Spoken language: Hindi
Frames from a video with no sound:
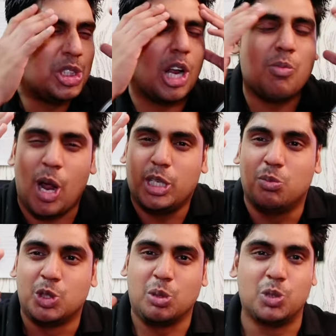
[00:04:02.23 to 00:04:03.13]
ओ शर्म
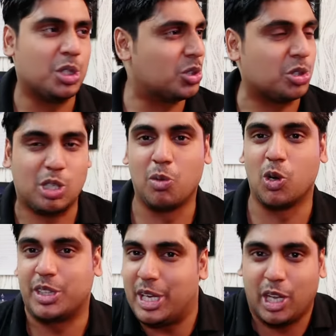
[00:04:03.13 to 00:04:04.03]
आ रही है मुझे मुझे तो
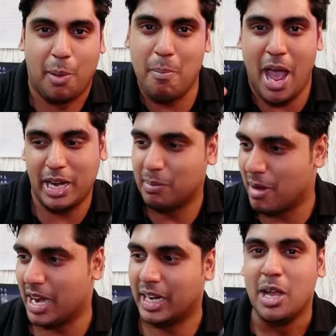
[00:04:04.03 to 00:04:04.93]
सब लोग देख रहे हैं
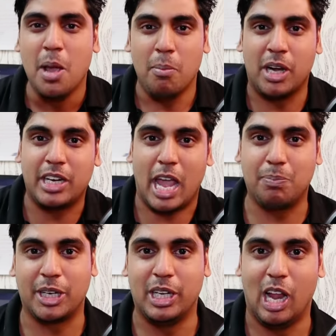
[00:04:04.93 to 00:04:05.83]
मैं नहीं मैं नहीं मेरा
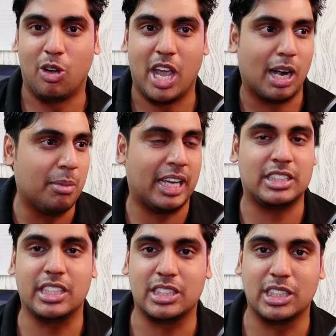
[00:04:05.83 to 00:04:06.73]
डाइपर गीला हो जाएगा
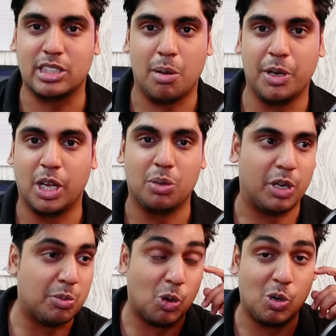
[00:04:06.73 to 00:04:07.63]
मैं ऐसे किसी के सामने
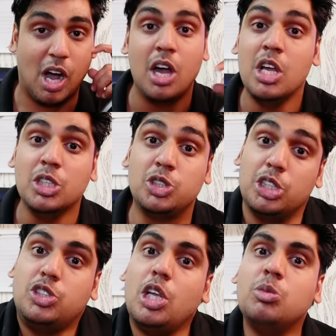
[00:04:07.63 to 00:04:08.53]
नहीं बोलूंगा
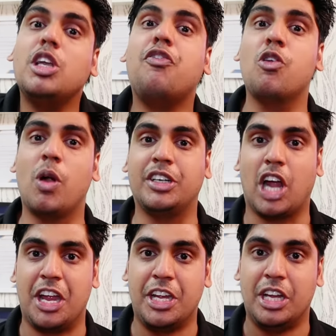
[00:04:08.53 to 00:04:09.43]
जिस दिन मुझे
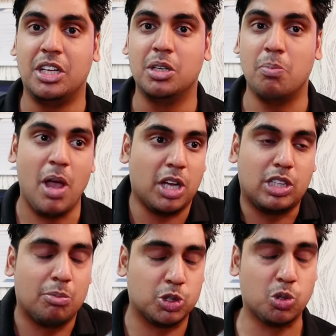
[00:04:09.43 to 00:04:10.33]
फ्लुएंट आएगी
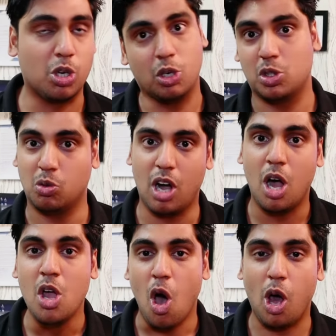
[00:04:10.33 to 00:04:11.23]
मैं एकदम सो के
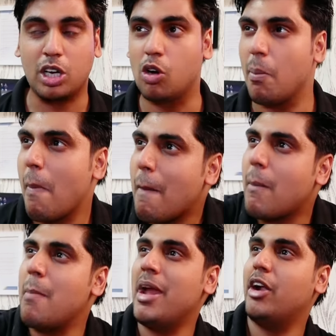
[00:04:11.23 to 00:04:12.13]
उठूंगा और कहूंगा
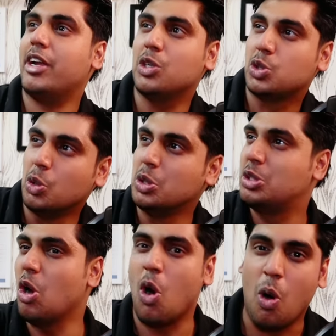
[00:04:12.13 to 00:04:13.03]
मम्मा मेरे को
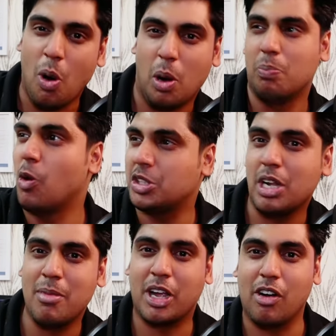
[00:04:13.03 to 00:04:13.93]
दूध दो और
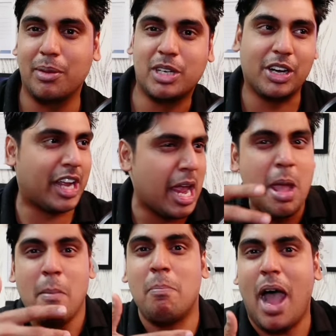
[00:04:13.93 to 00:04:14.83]
बोतल में गर्म
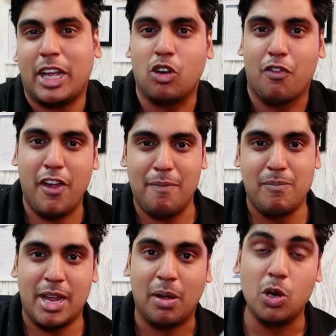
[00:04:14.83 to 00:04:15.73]
करके
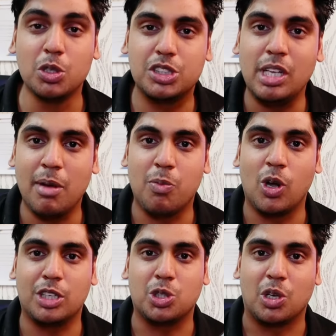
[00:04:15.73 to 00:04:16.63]
माइक्रोवेव में उस दिन
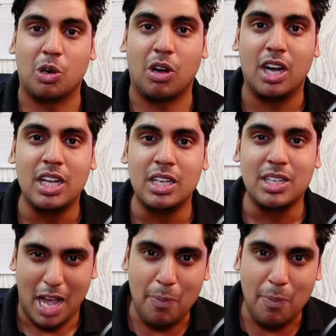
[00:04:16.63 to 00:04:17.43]
मैं बोलना शुरू करूंगा